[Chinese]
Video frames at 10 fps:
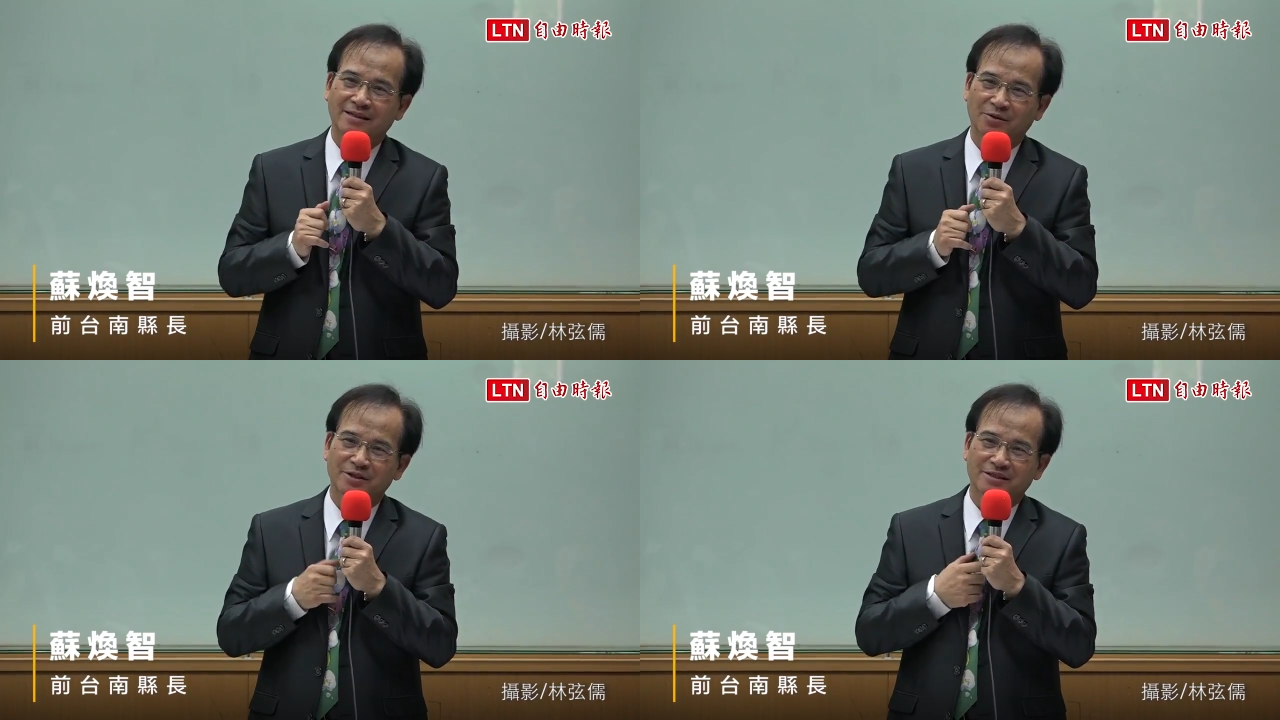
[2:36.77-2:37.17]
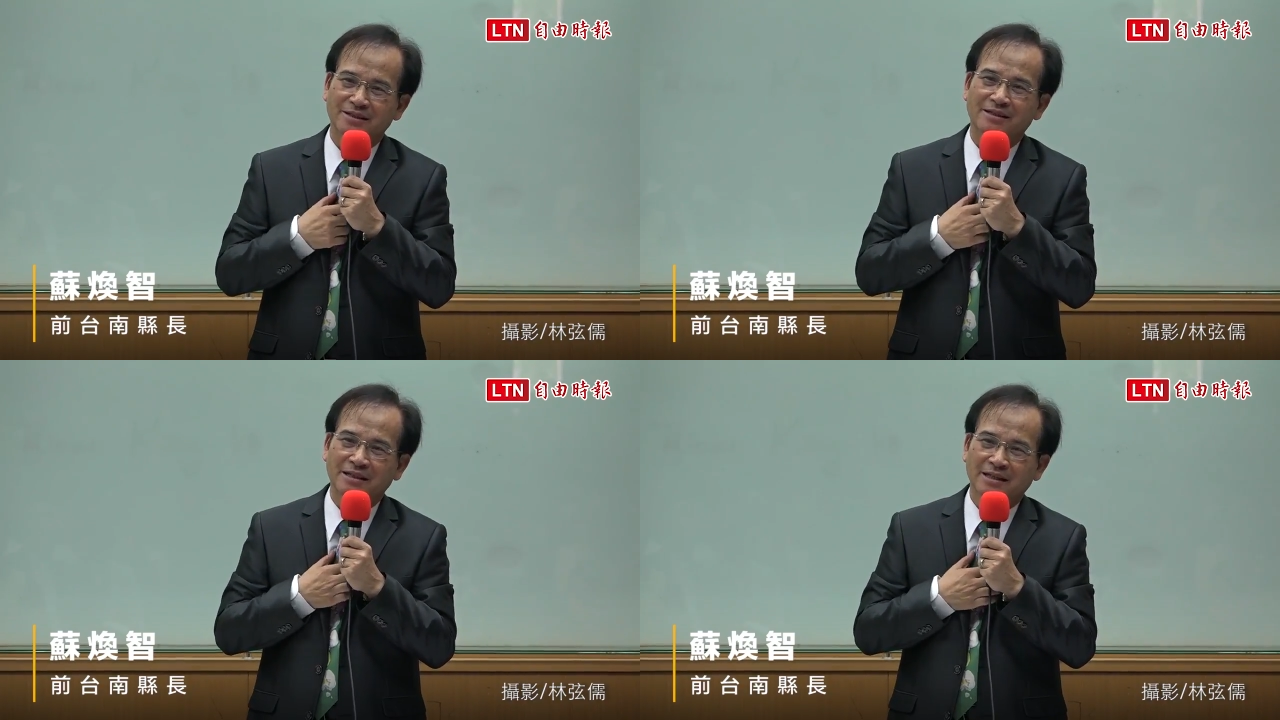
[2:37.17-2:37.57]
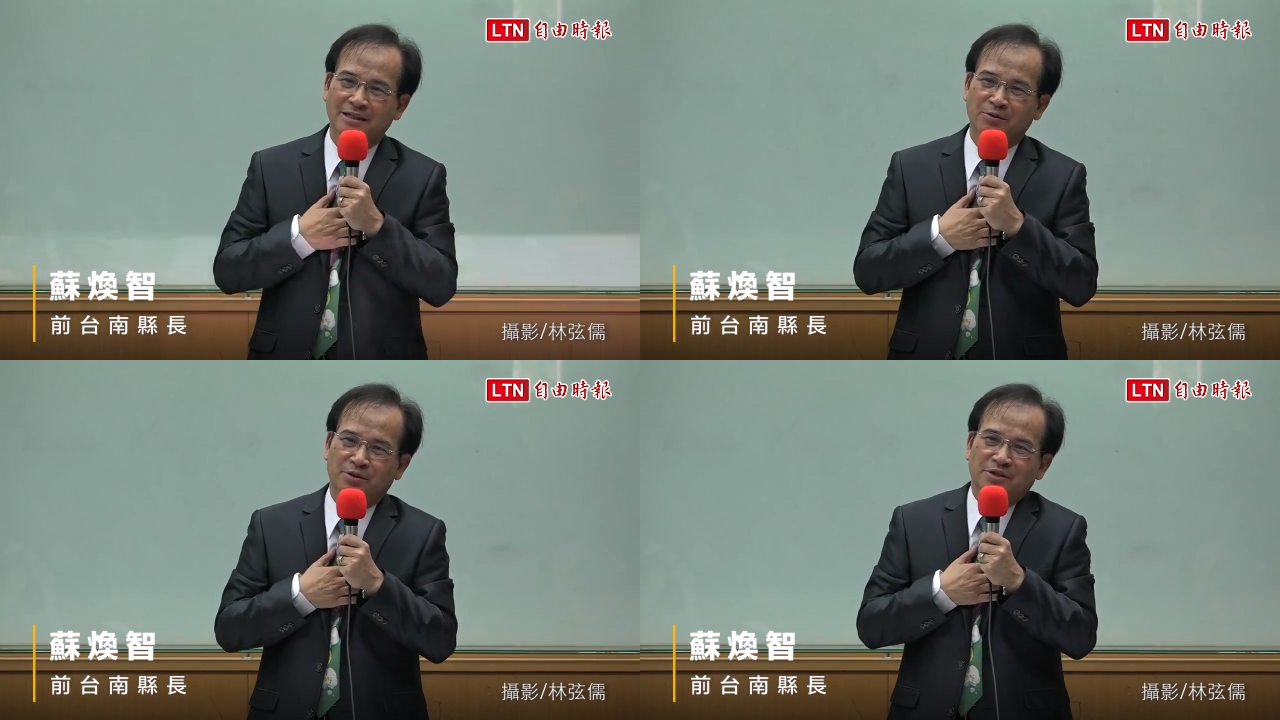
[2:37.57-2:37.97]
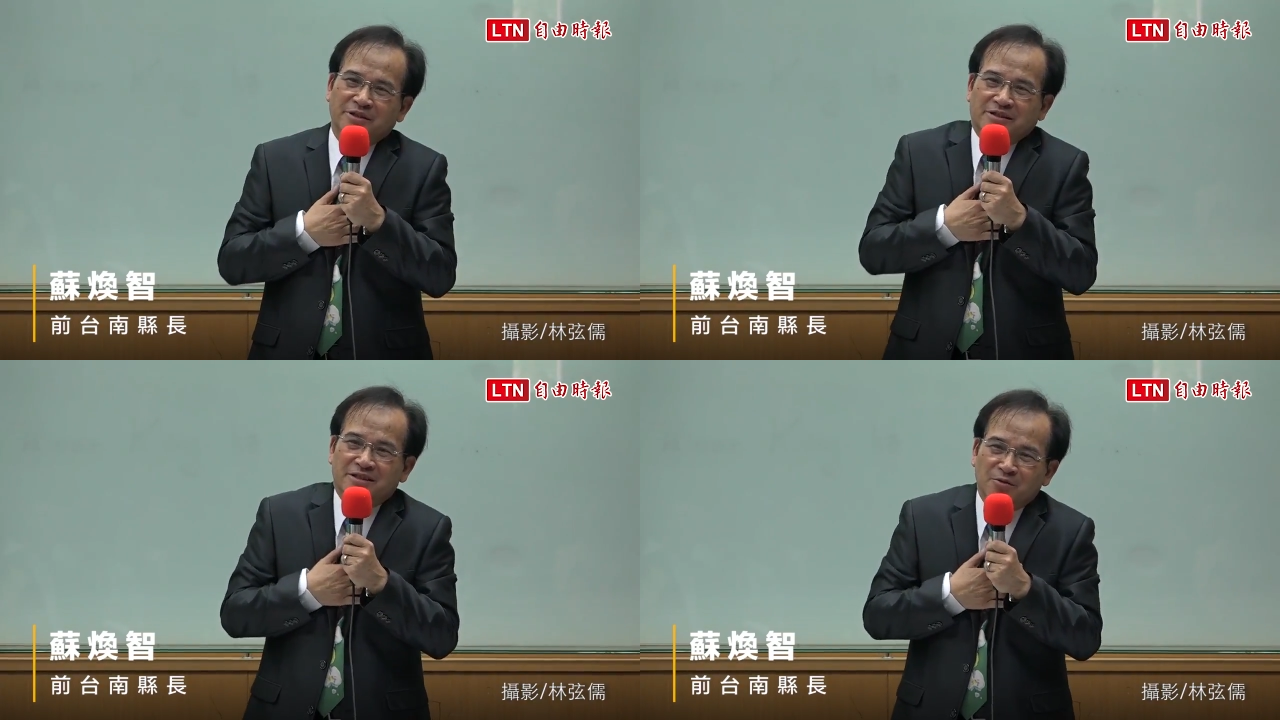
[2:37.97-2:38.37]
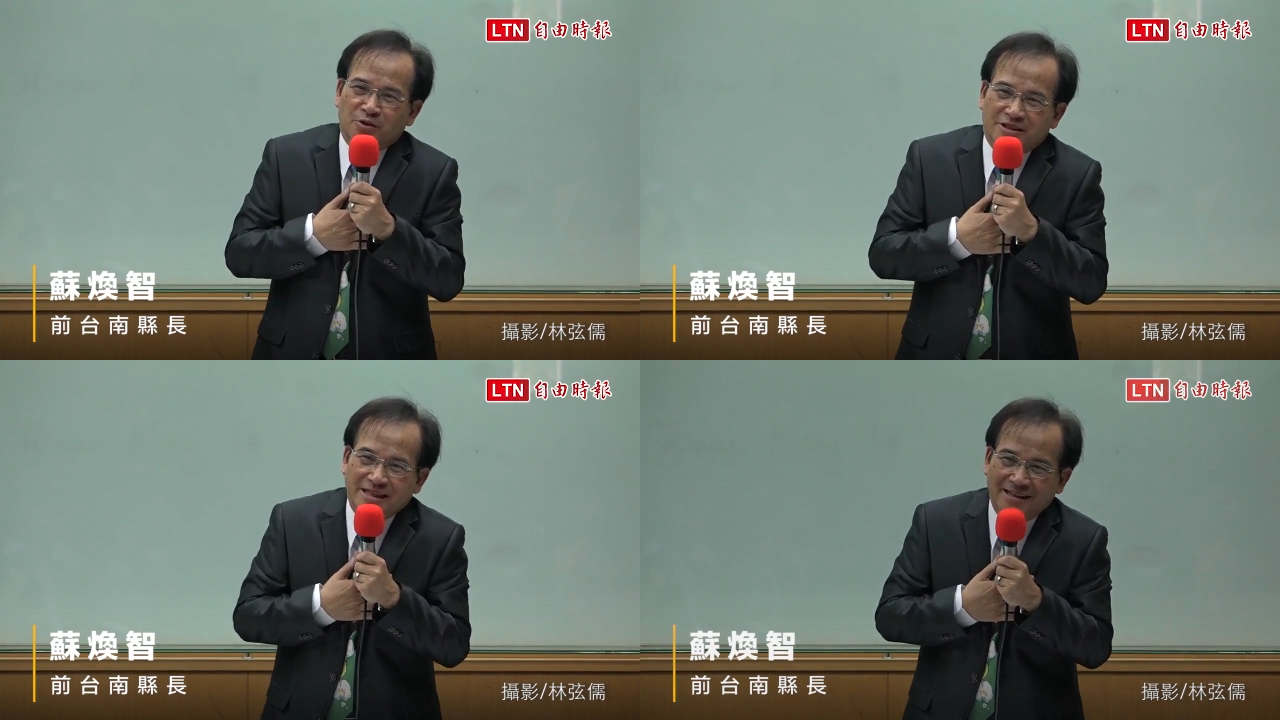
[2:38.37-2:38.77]
我想这个，我认为这是
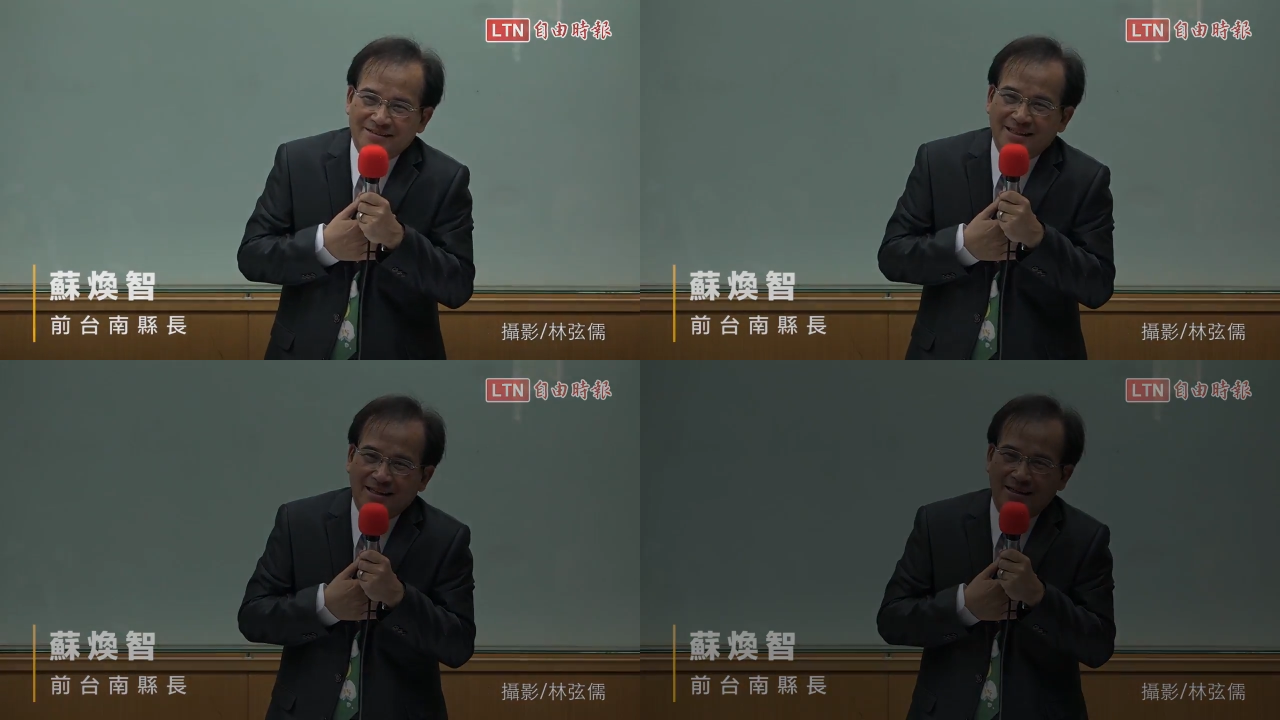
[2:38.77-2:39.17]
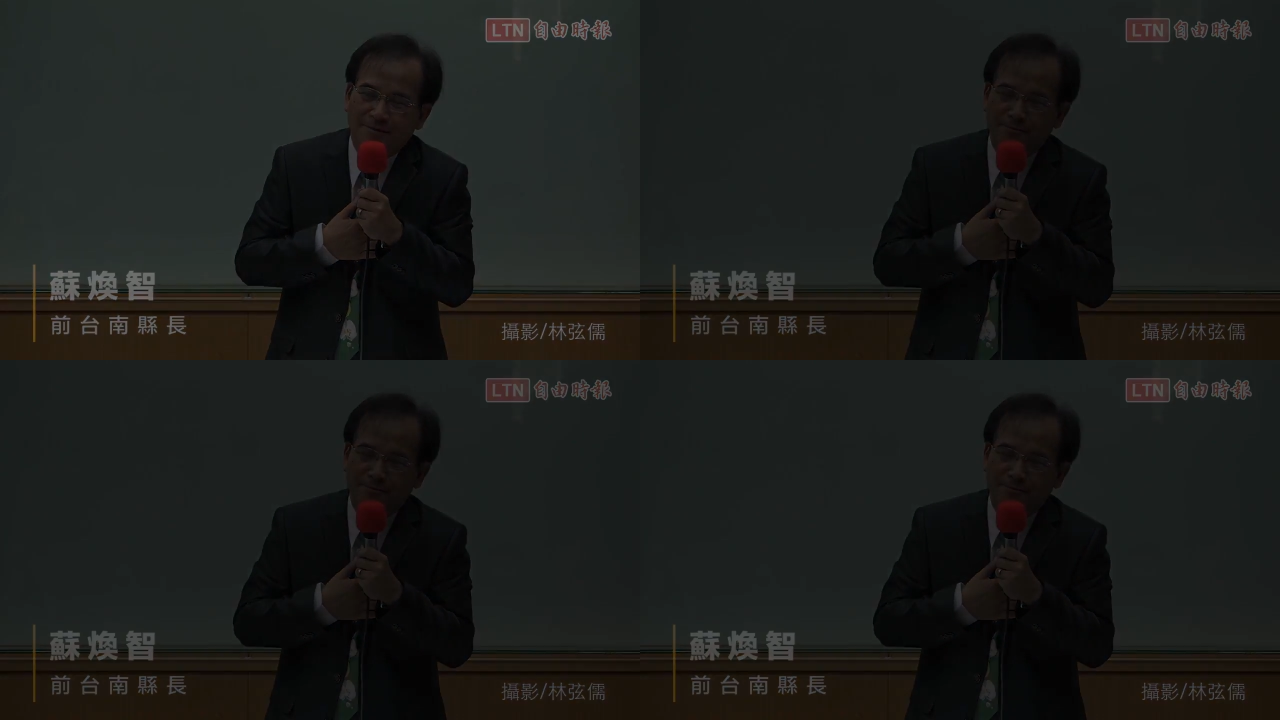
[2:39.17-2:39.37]
我的强项。